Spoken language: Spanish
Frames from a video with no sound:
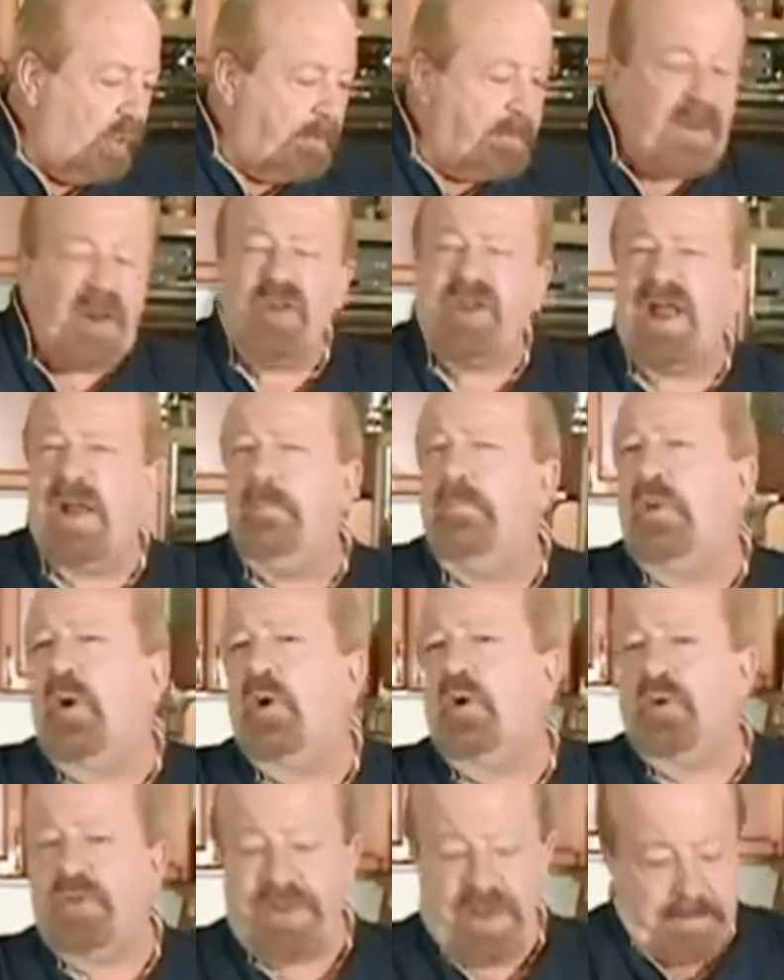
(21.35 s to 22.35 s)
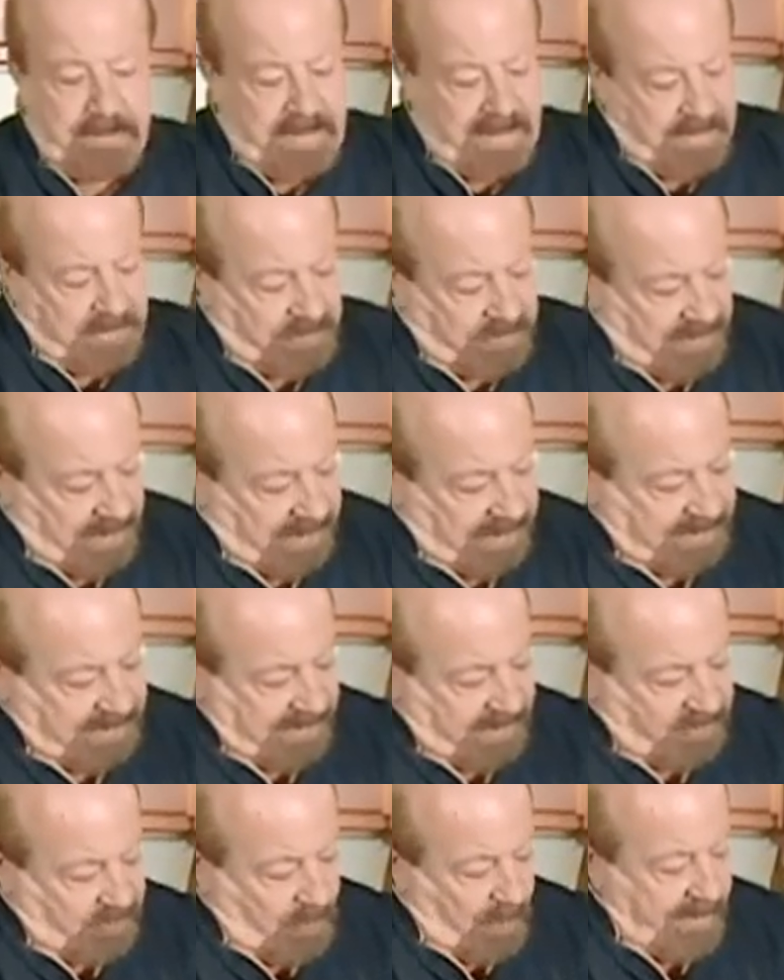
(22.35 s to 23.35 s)
pero tampoco tan verde, o sea que
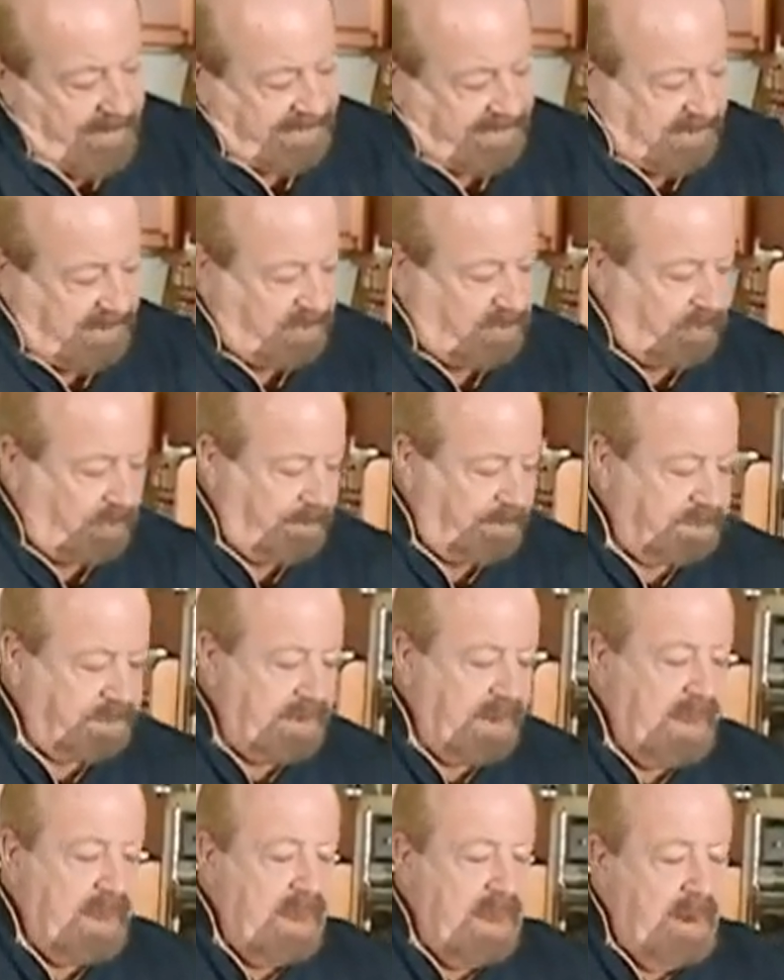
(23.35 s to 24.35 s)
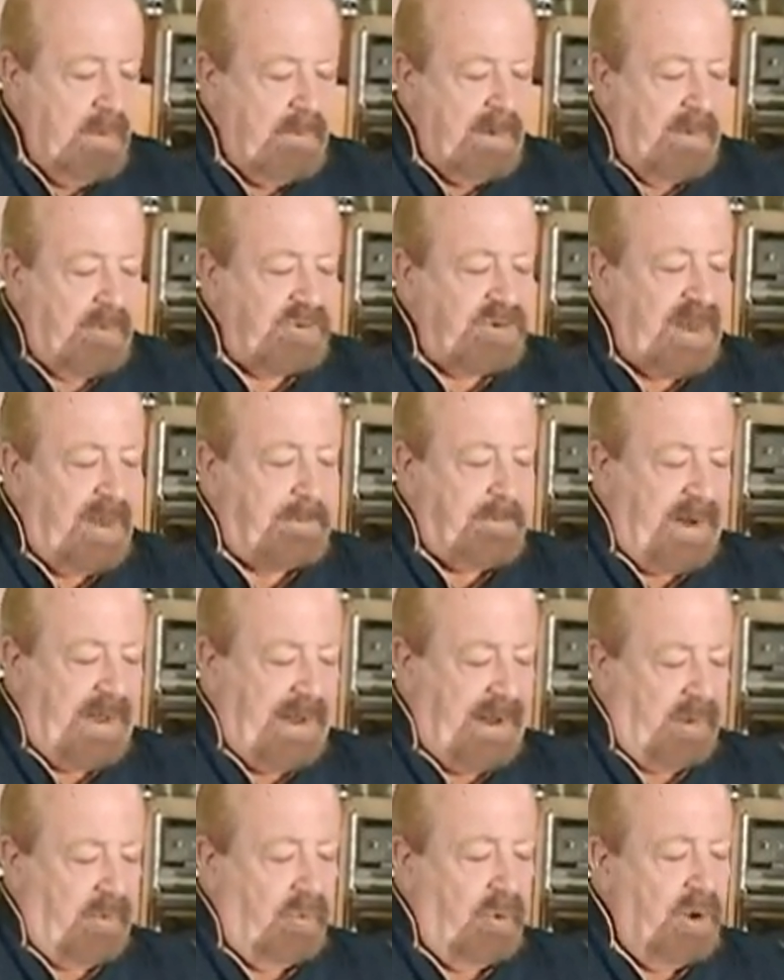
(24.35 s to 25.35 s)
sea suavecito. Vamos a
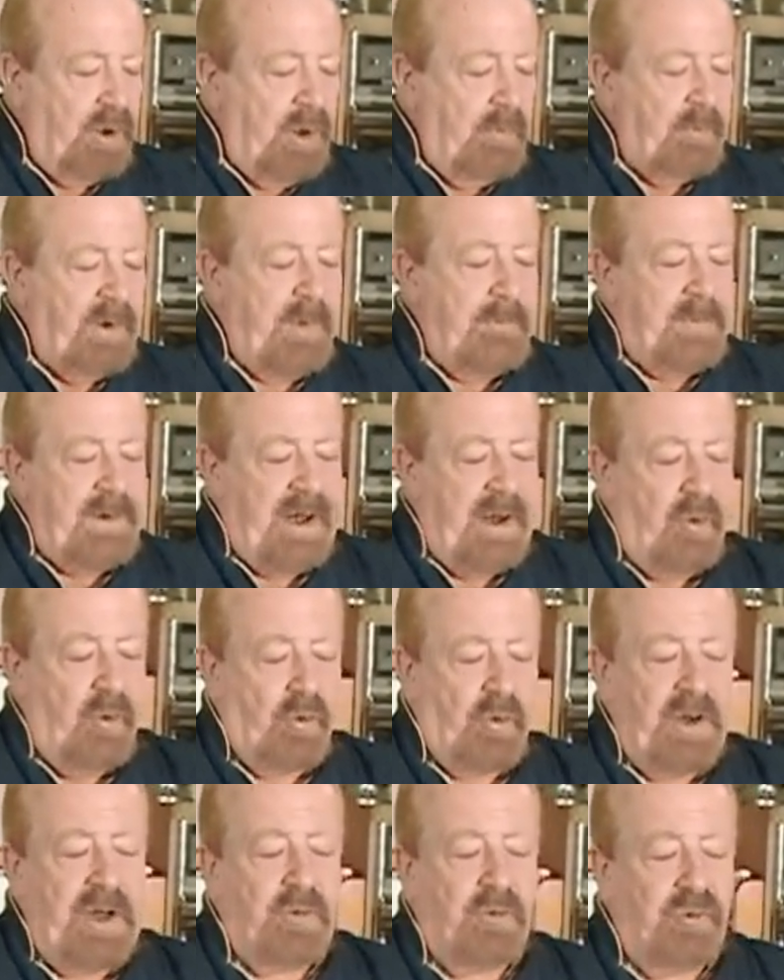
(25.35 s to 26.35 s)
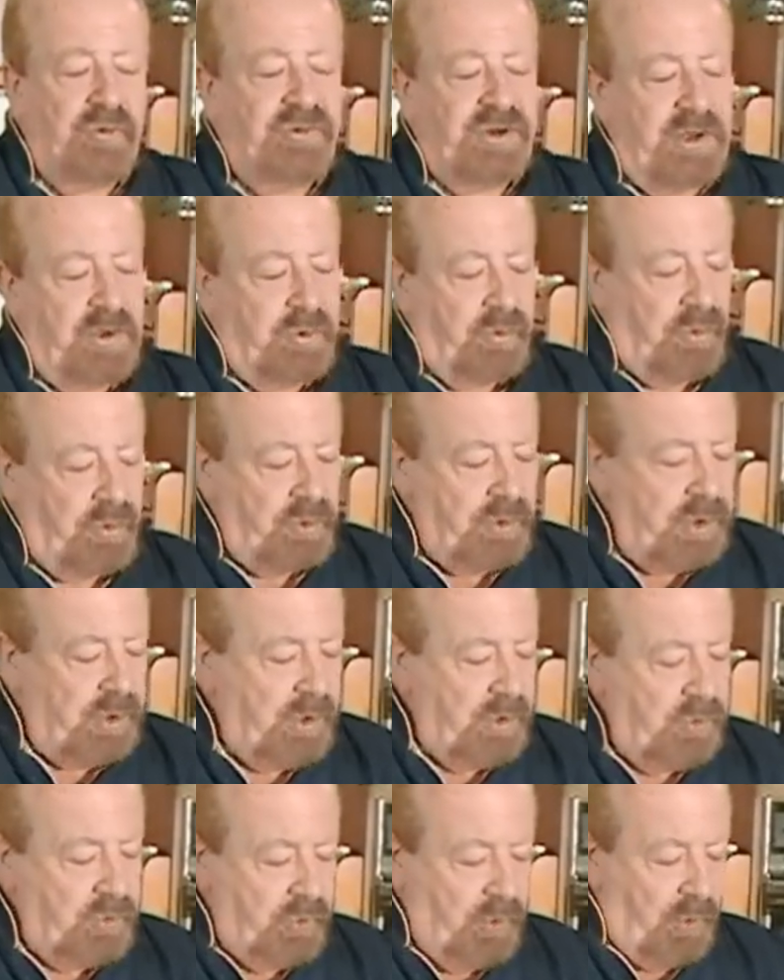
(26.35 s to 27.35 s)
pelarlo, pueden pelarlo con el cuchillo,
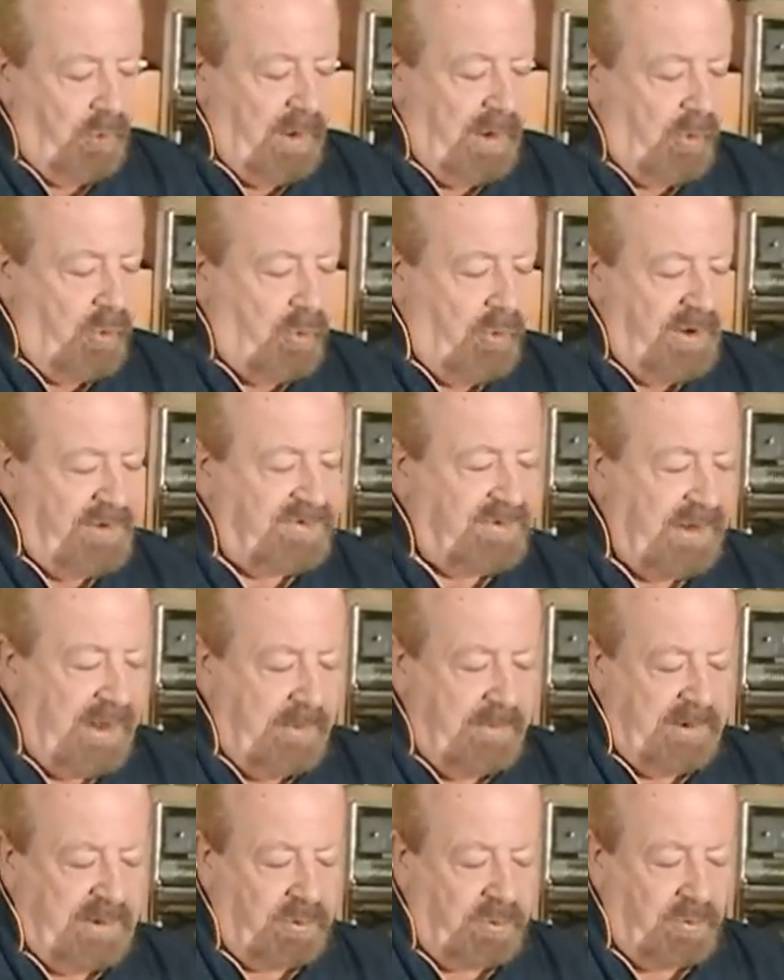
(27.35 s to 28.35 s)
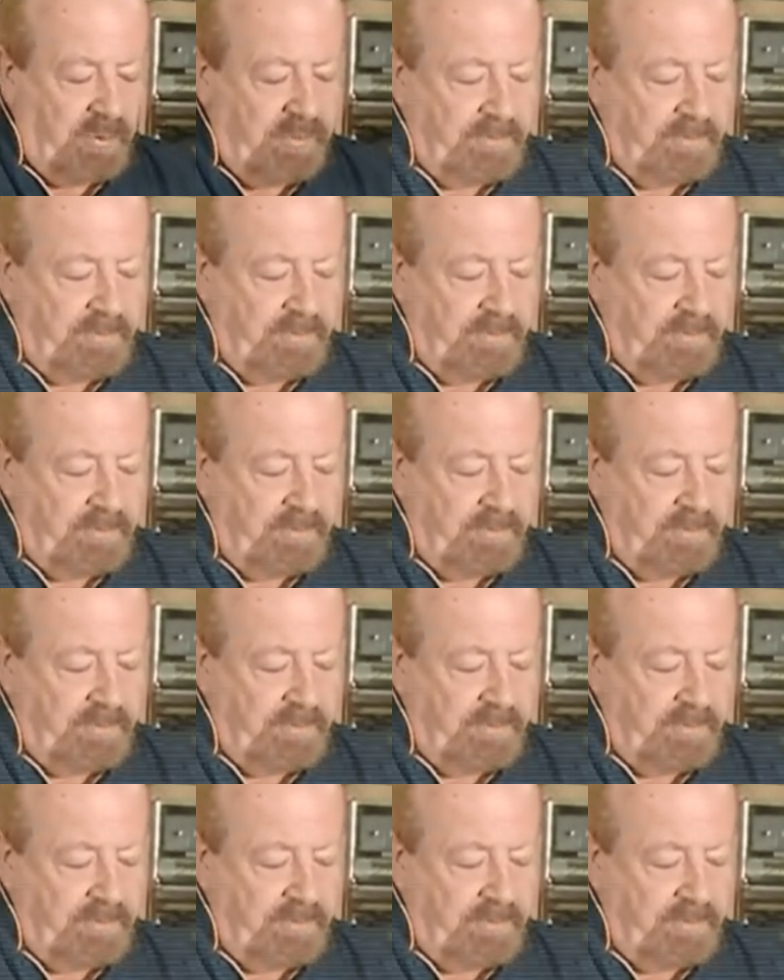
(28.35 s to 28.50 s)
yo lo hago con este elemento.